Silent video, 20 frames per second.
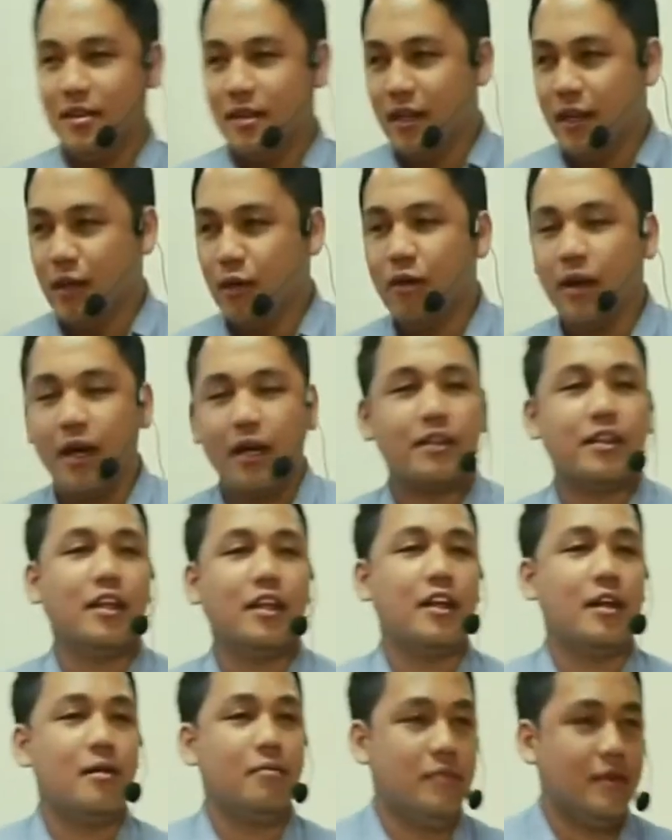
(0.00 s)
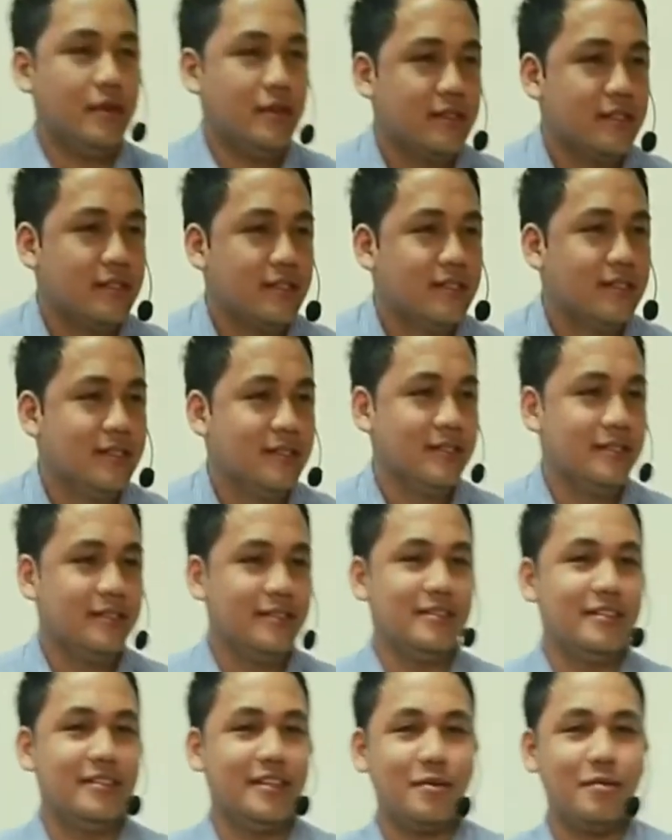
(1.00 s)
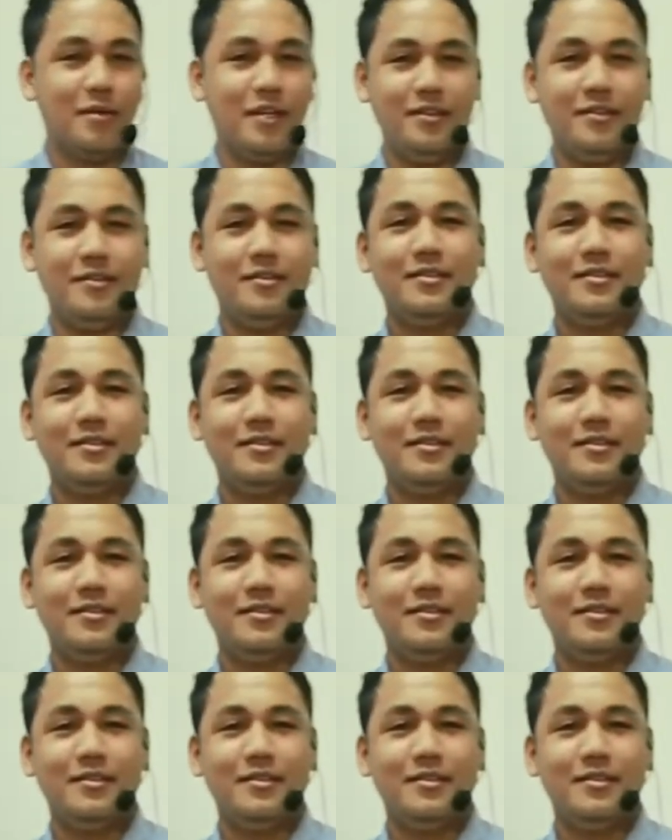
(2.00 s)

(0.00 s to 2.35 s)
Look at the numbers. Amen?